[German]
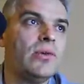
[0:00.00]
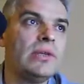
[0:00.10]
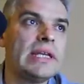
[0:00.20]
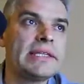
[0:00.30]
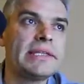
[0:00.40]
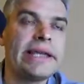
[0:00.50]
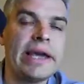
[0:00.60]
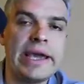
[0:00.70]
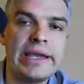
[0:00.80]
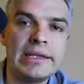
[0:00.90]
Und das ist
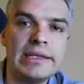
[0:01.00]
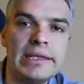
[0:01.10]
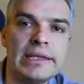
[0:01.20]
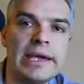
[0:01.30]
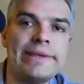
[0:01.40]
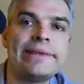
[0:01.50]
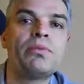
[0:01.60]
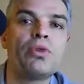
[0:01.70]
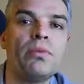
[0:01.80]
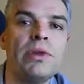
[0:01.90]
eigentlich ein
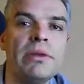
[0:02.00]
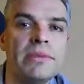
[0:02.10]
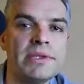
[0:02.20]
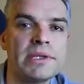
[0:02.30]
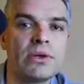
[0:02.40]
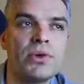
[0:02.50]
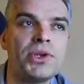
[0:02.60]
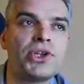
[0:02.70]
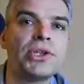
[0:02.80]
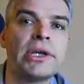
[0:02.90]
Problem dieser
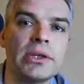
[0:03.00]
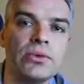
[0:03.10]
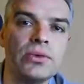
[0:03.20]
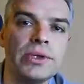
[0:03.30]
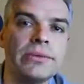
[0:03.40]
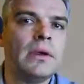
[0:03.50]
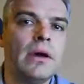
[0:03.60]
konischen Kanonen.